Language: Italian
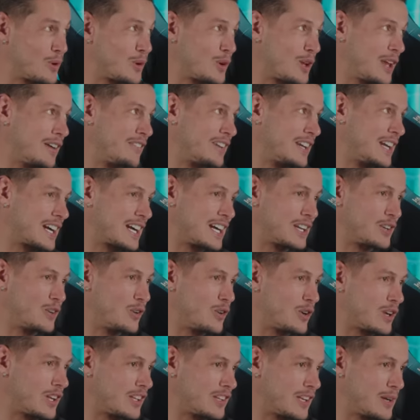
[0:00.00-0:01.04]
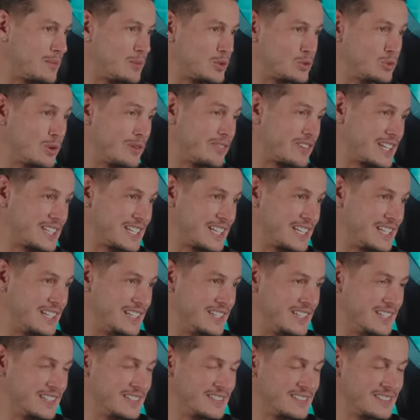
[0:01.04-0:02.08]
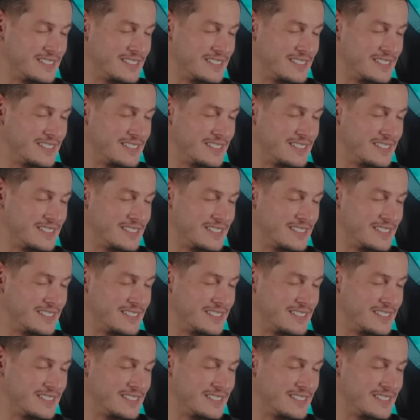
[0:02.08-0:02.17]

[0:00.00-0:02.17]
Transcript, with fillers: con la vena canora, siamo due fratelli